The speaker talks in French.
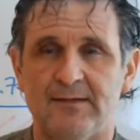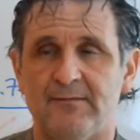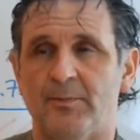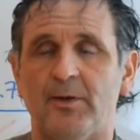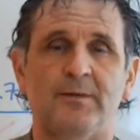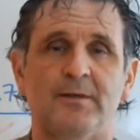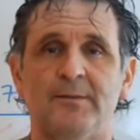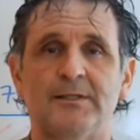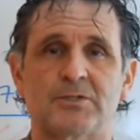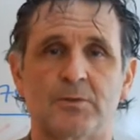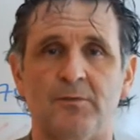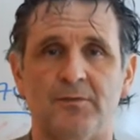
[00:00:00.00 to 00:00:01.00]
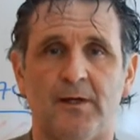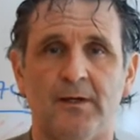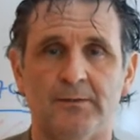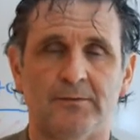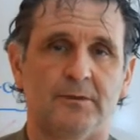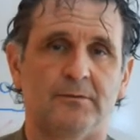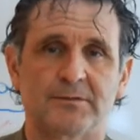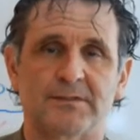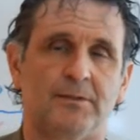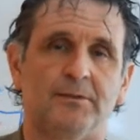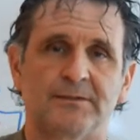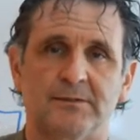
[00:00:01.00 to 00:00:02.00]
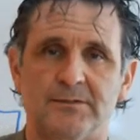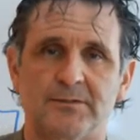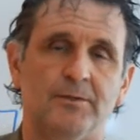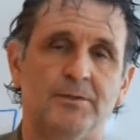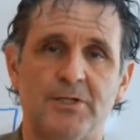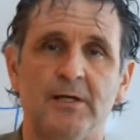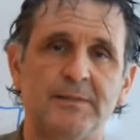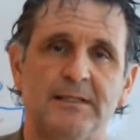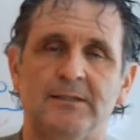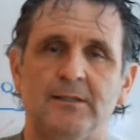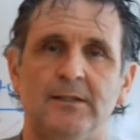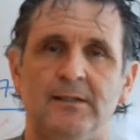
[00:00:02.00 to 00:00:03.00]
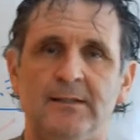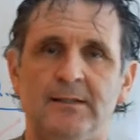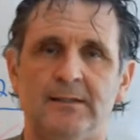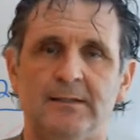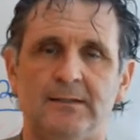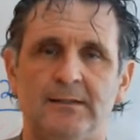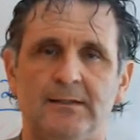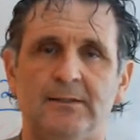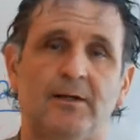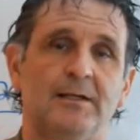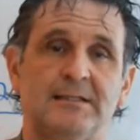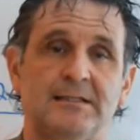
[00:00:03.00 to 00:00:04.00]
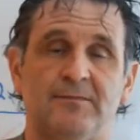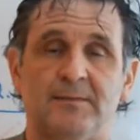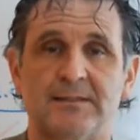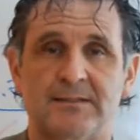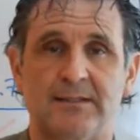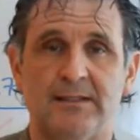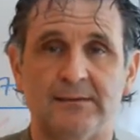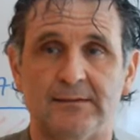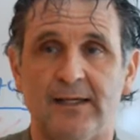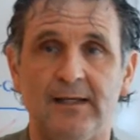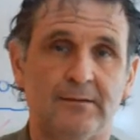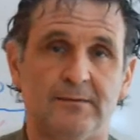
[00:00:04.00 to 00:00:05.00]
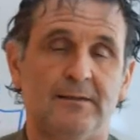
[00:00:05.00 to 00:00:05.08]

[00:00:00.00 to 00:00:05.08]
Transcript: Il y avait premièrement le chauffeur, donc c'est un, un job qui était qui est relativement sédentaire.